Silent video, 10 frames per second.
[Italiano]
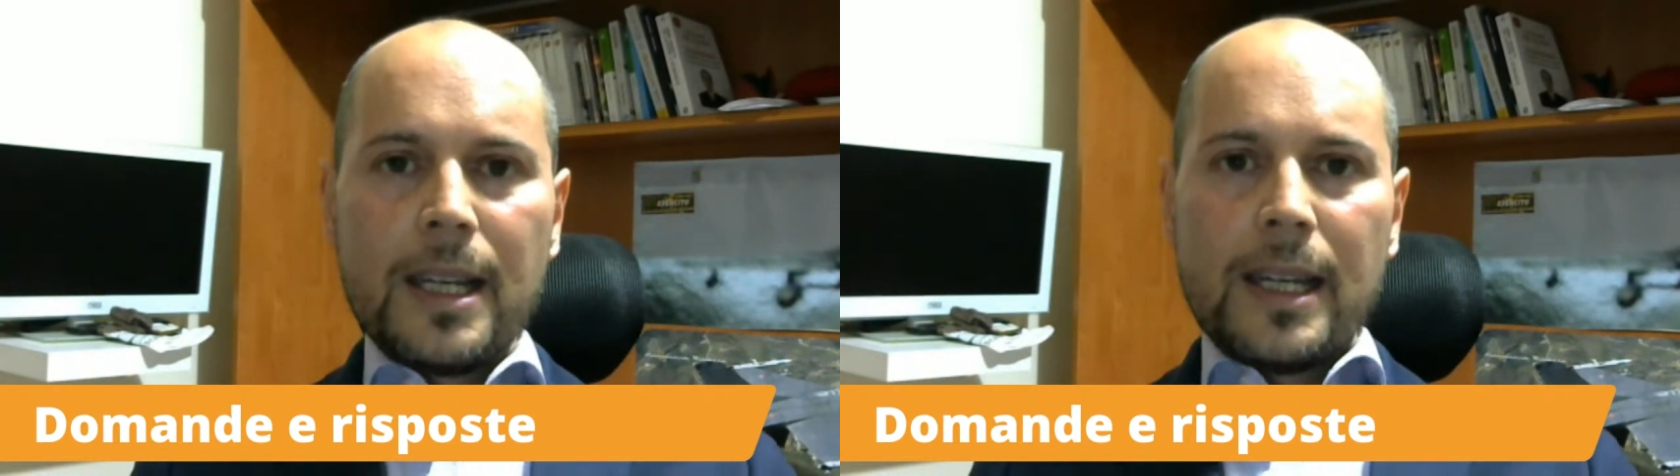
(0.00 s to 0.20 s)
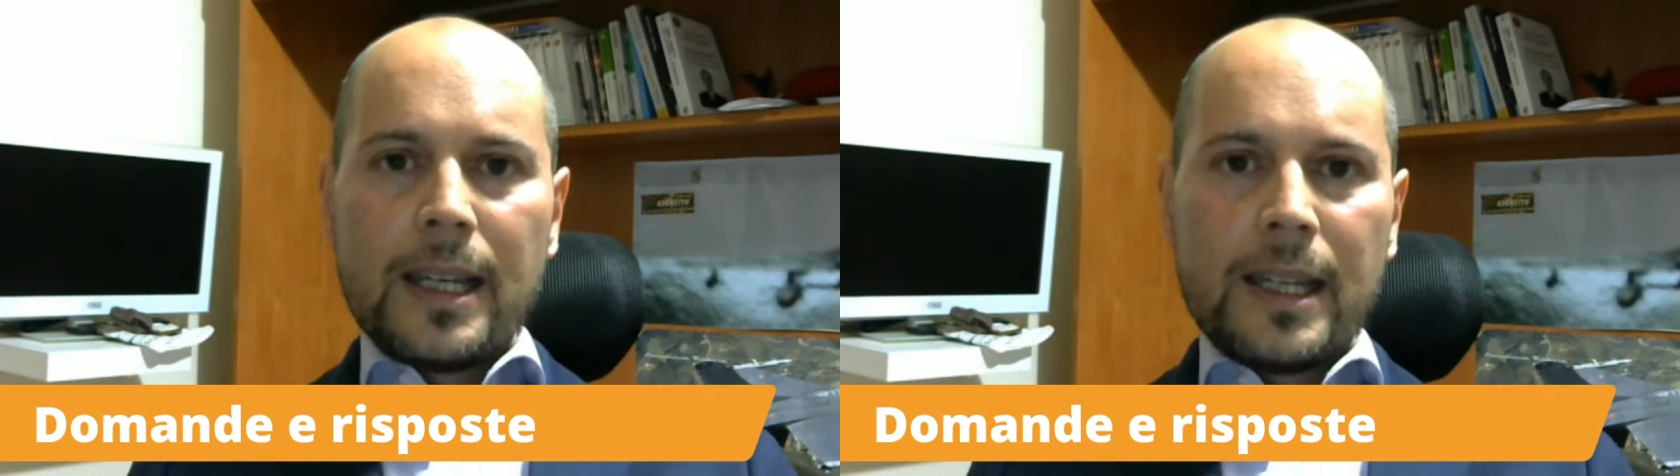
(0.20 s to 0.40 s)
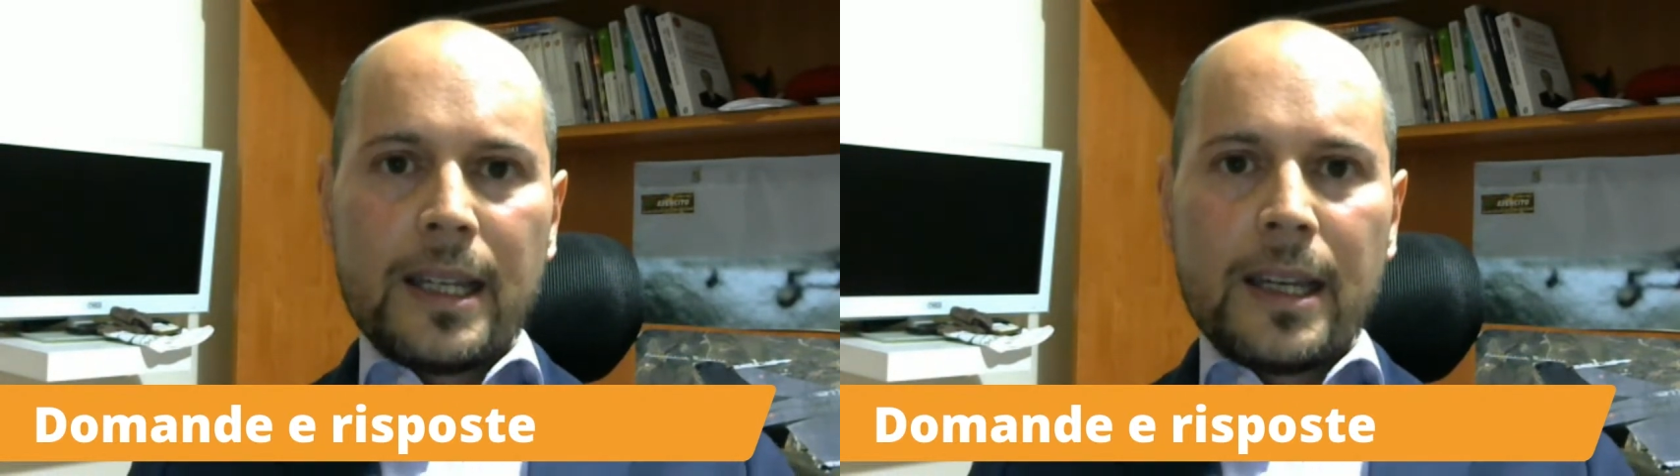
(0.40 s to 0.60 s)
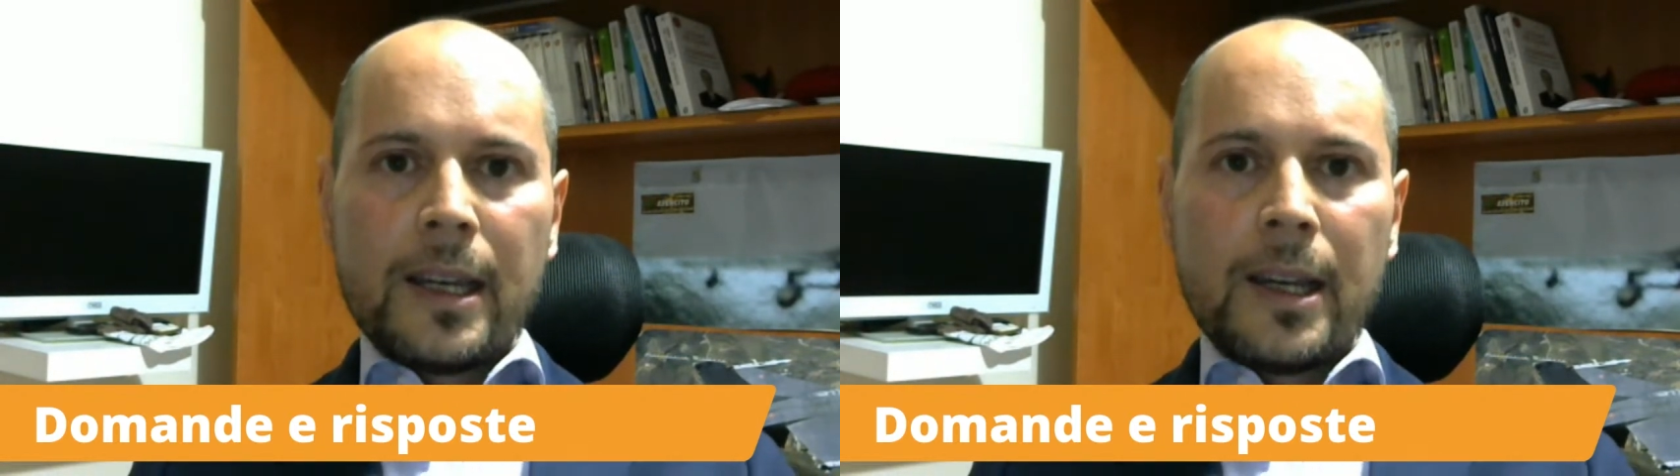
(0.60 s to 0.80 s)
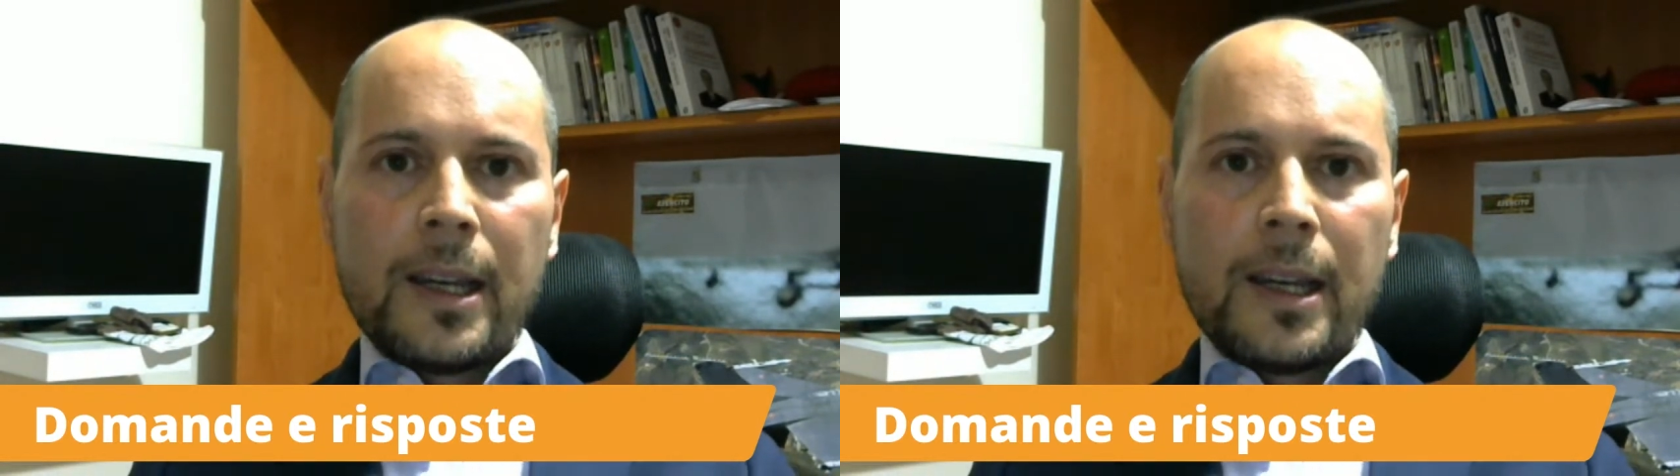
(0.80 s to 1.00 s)

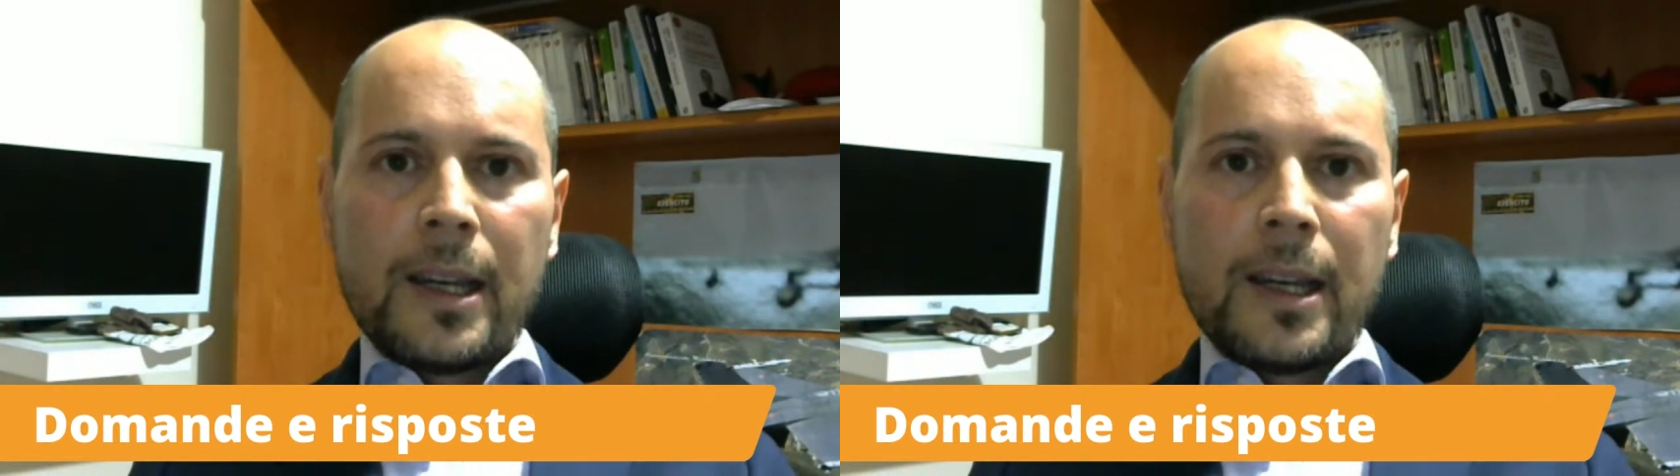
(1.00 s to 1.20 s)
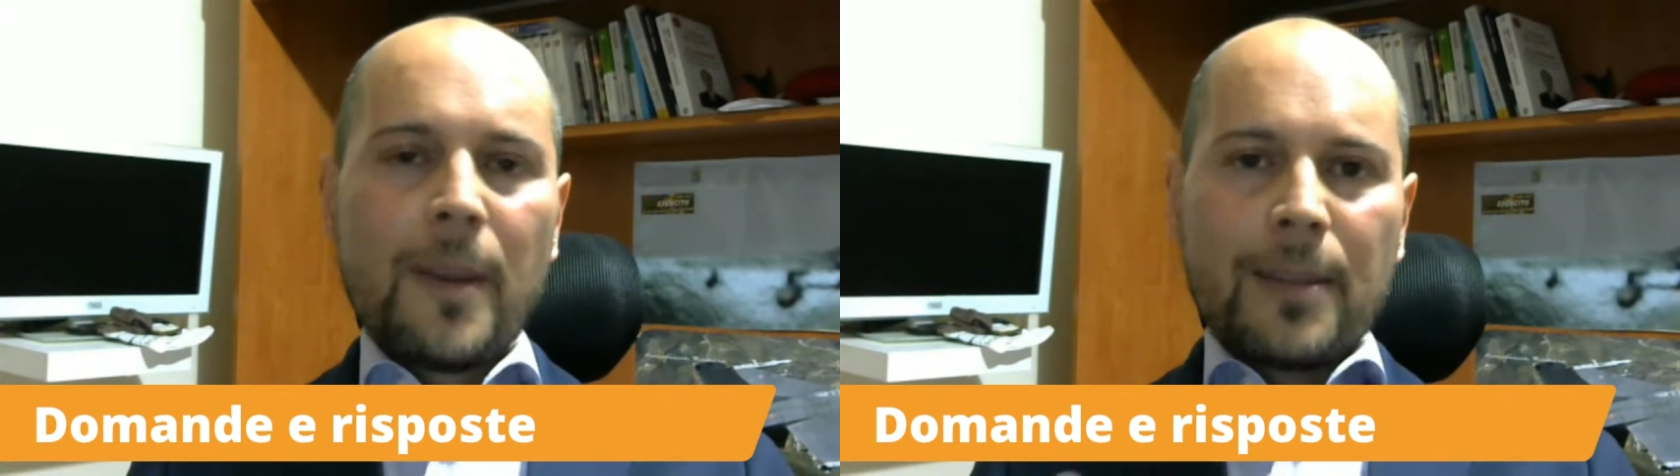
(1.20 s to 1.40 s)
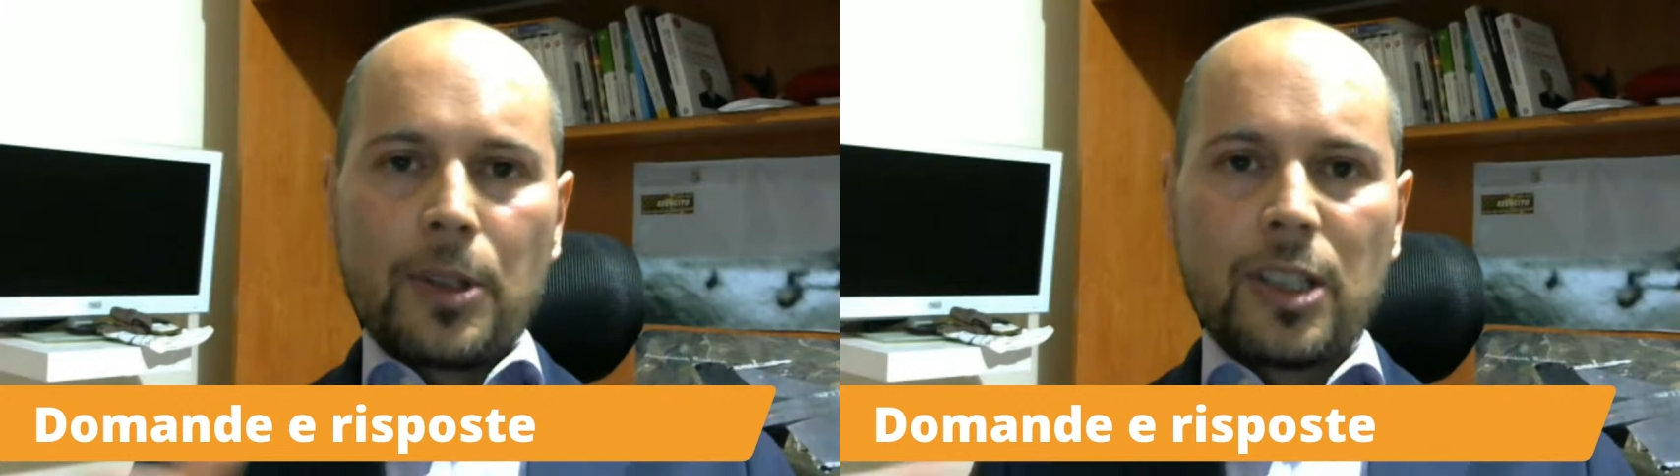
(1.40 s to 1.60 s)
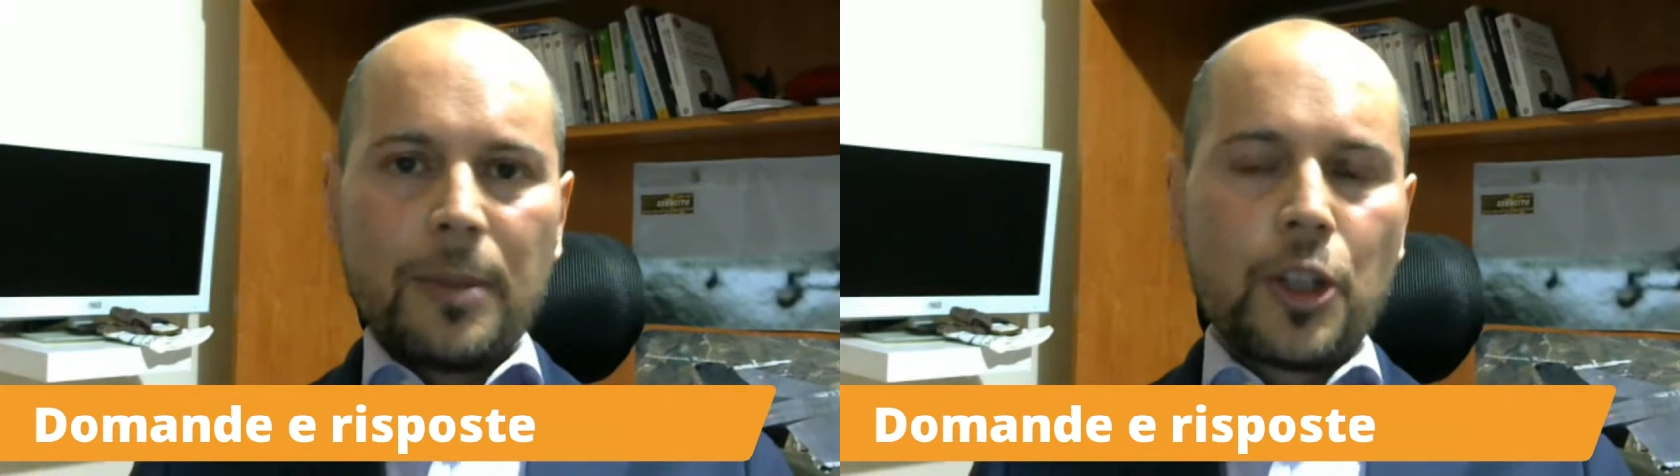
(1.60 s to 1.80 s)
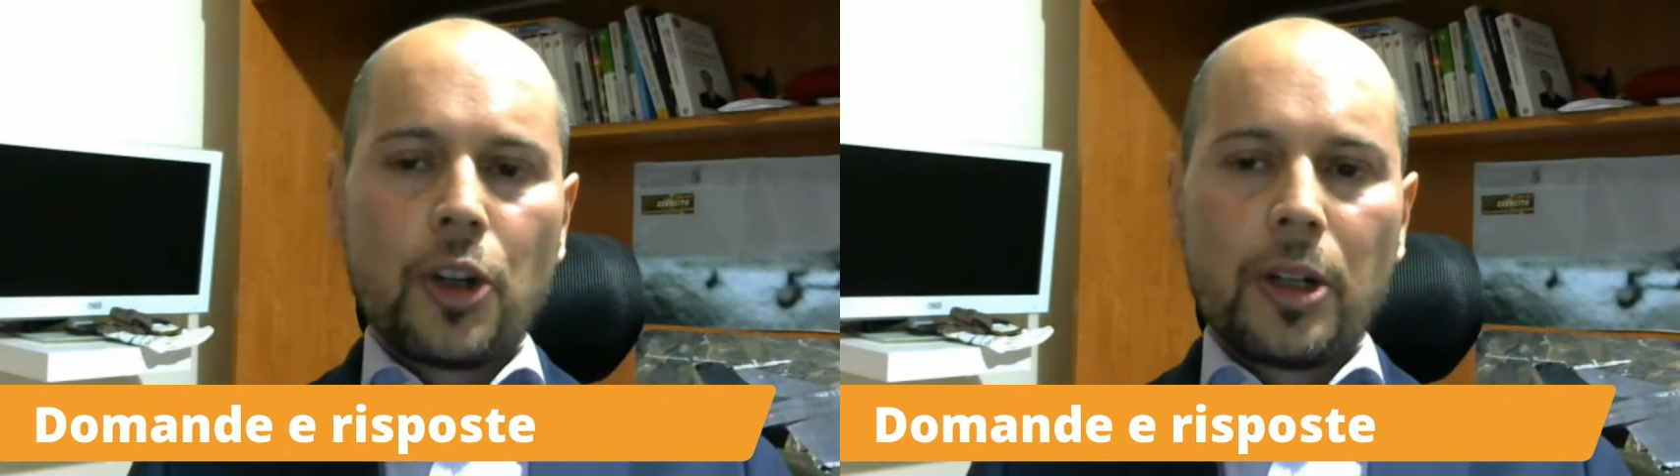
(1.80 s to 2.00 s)
Eh, ovviamente nei
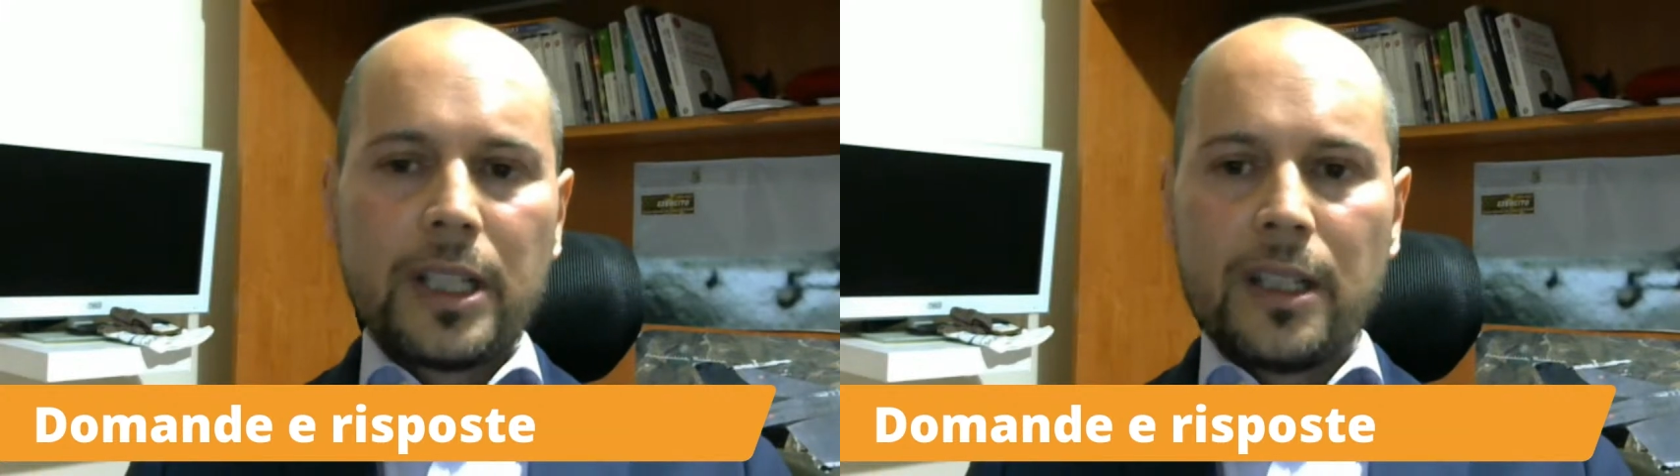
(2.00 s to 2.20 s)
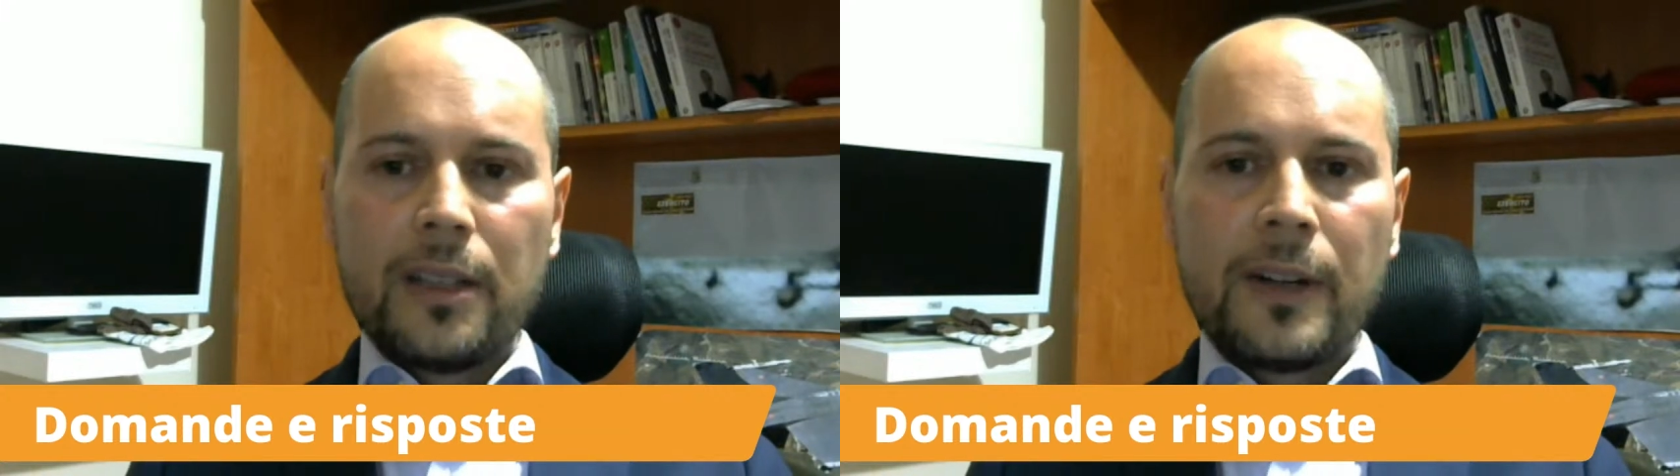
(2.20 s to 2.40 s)
prossimi giorni